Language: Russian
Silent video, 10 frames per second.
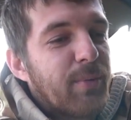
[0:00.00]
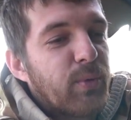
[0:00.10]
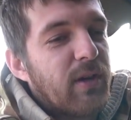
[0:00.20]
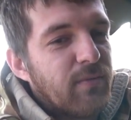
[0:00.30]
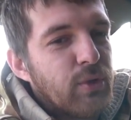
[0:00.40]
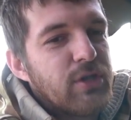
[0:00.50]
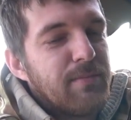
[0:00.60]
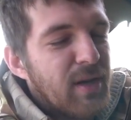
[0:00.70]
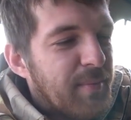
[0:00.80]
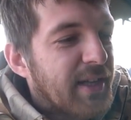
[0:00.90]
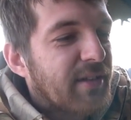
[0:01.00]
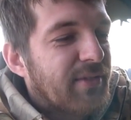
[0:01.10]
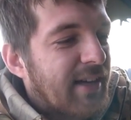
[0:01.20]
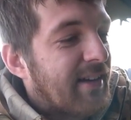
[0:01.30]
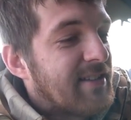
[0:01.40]
прутка 8 мм,
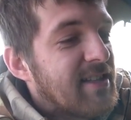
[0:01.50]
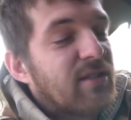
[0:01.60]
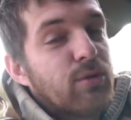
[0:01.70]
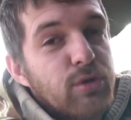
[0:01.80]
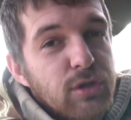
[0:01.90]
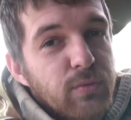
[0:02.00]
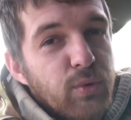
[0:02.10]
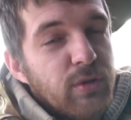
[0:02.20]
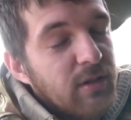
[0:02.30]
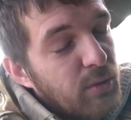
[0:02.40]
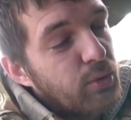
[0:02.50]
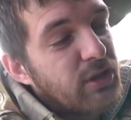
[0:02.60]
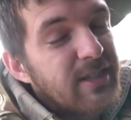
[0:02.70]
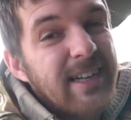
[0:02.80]
такая сетка существует, и лучше